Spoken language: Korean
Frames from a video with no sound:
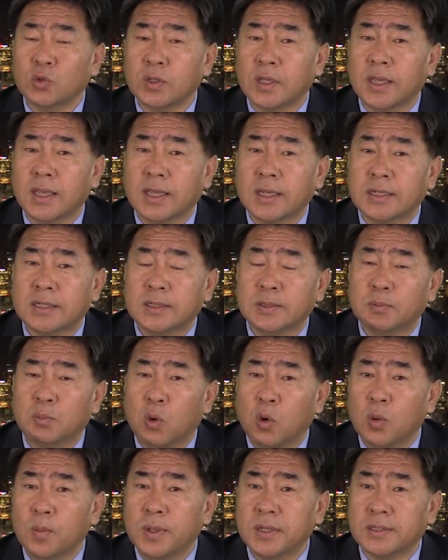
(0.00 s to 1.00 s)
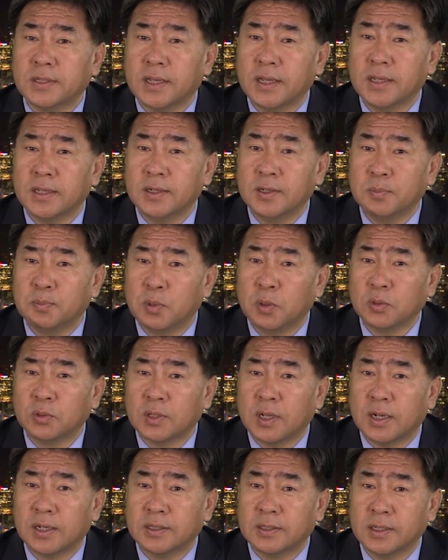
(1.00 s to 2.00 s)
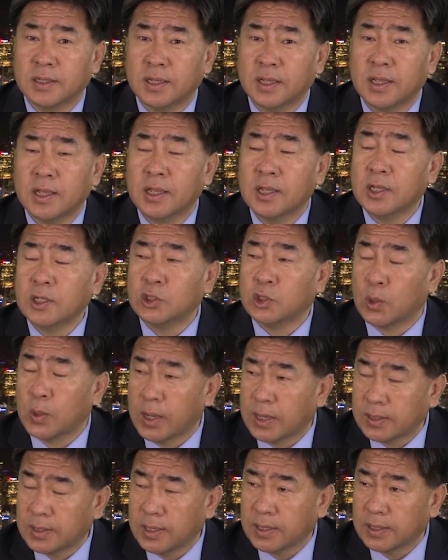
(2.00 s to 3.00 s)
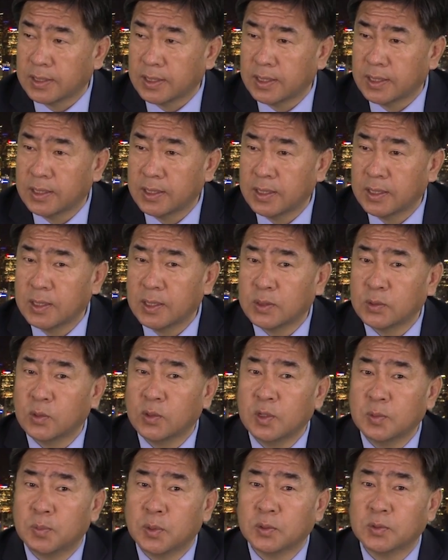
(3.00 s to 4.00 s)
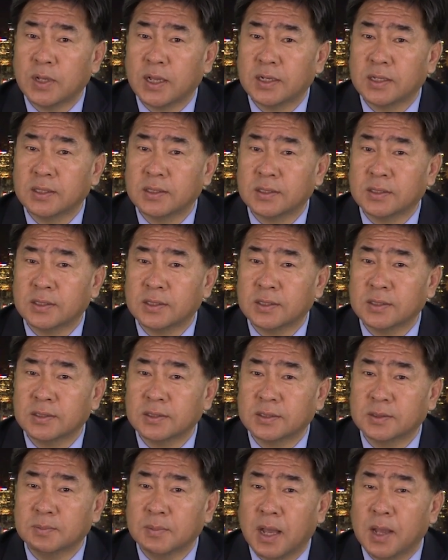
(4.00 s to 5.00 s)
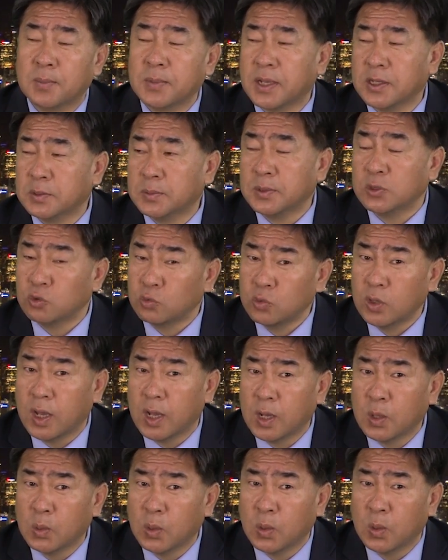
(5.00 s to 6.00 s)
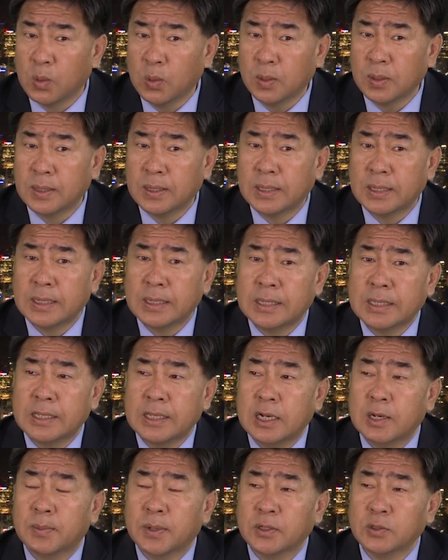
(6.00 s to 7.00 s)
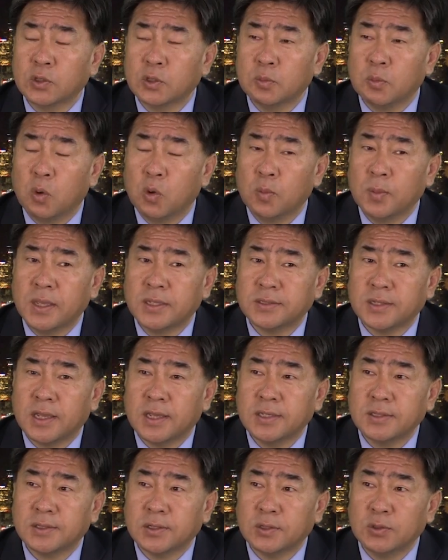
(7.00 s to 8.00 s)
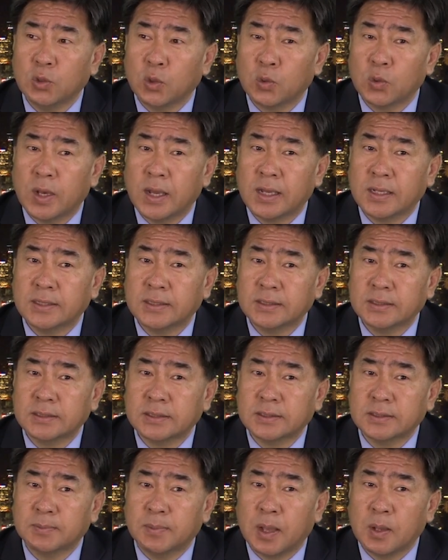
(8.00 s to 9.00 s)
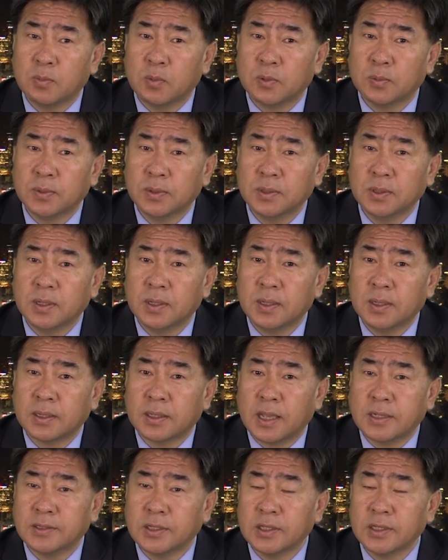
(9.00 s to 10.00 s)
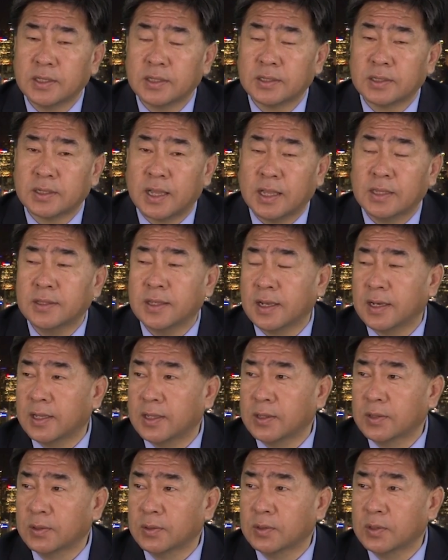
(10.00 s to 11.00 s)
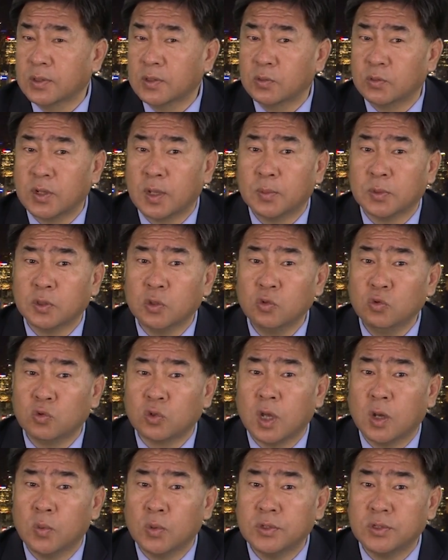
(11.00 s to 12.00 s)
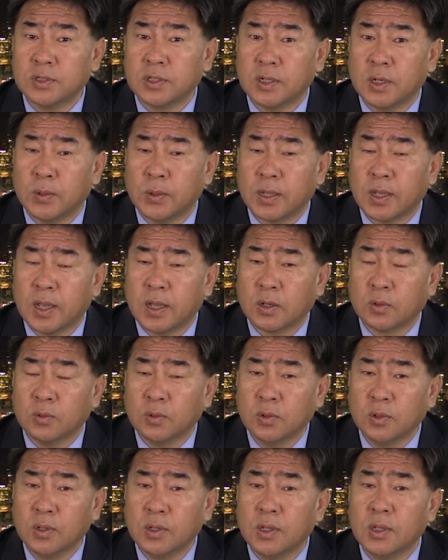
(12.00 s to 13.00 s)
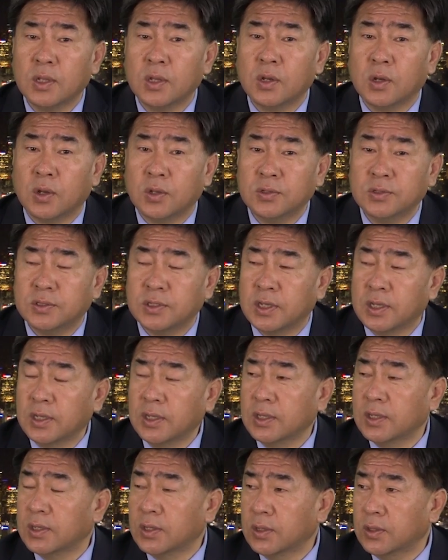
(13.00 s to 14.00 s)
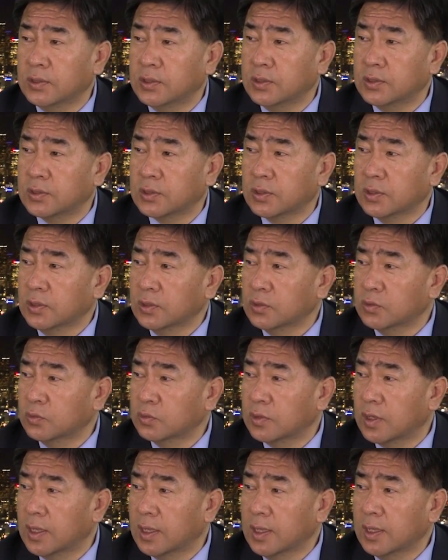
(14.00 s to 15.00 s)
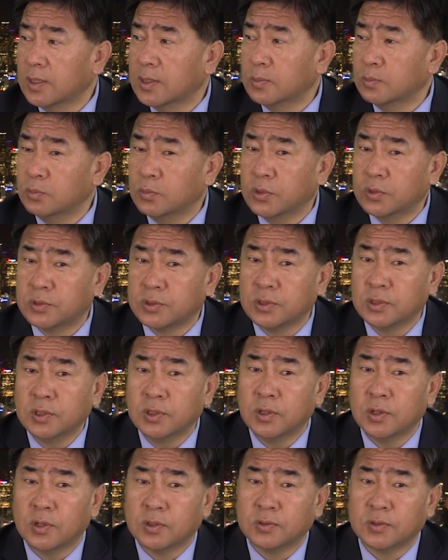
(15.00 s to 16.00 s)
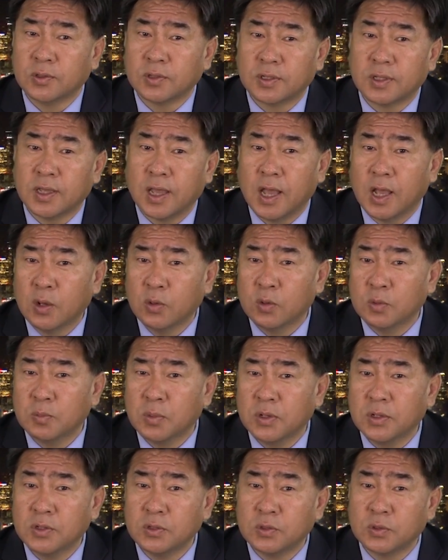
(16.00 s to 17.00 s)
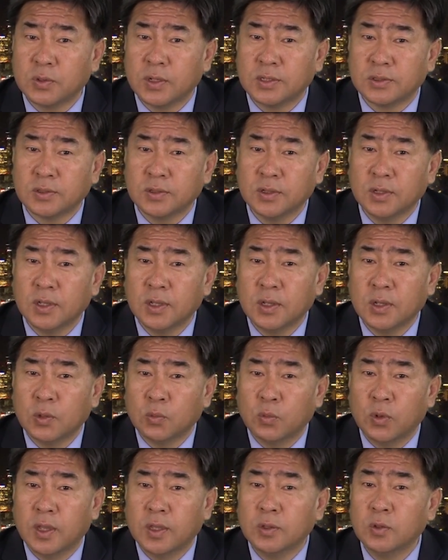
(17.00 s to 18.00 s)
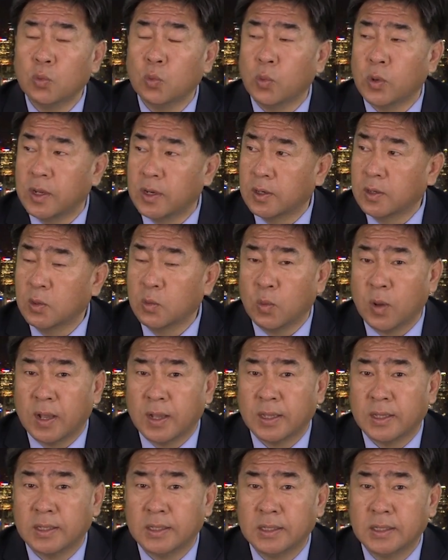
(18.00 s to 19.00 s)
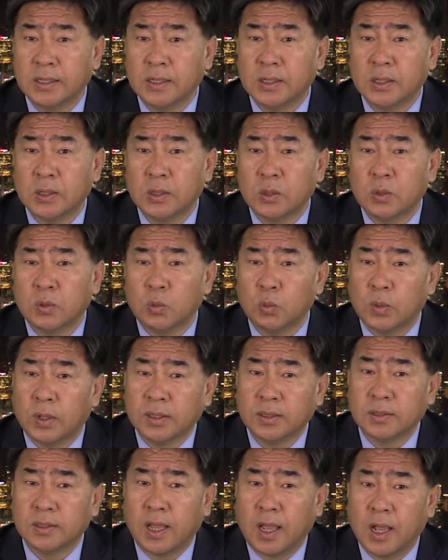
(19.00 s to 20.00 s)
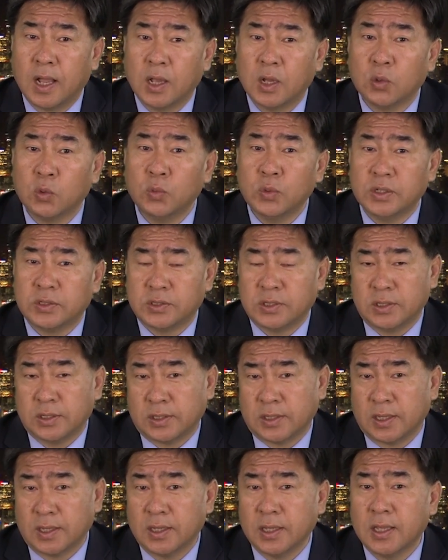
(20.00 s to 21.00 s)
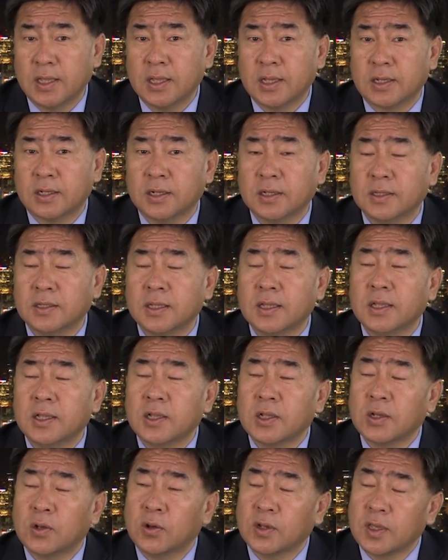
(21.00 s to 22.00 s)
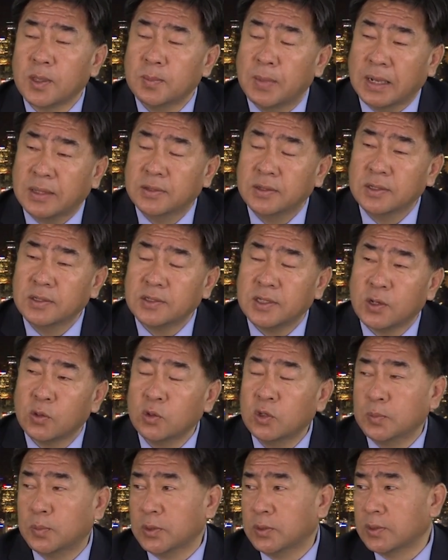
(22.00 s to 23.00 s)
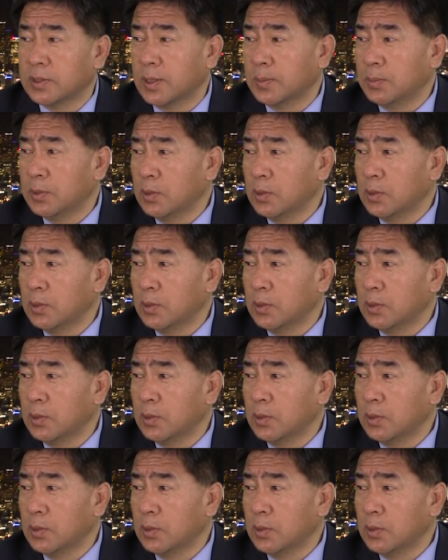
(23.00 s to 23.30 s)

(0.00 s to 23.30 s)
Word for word: 나중에 그 보험회사에 리포트 할 때 정확하게 음. 또 리포트하는 그런 그 마음가짐이 중요하고 네. 일반적으로 보험회사에서 요구하는 그 방법은 굉장히 간단해요. 네. 우리가 보통 유가 원칙이라고 해갖고 언제 어디서 네. 누가 무엇을 어떻게 how 뭐 이런 식으로 해서 네. when, where, why, what, how, which 이렇게 그런 거기에 맞는 사고 리포트가 음,